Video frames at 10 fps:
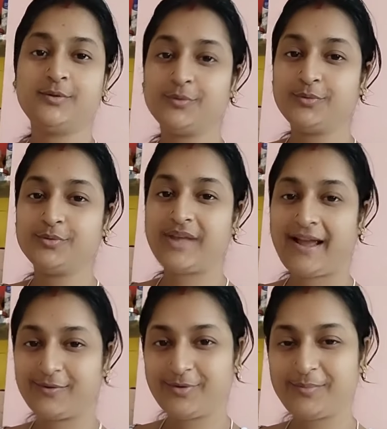তো
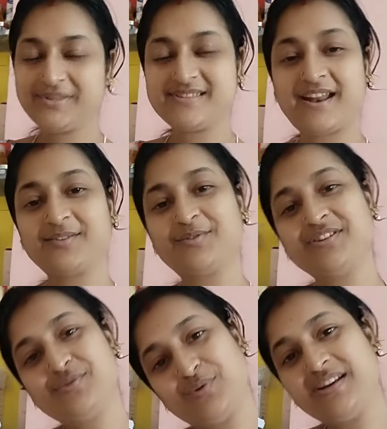দেখো আমি স্নান করে
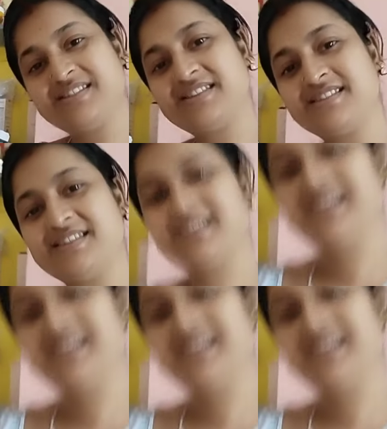চলে এসেছি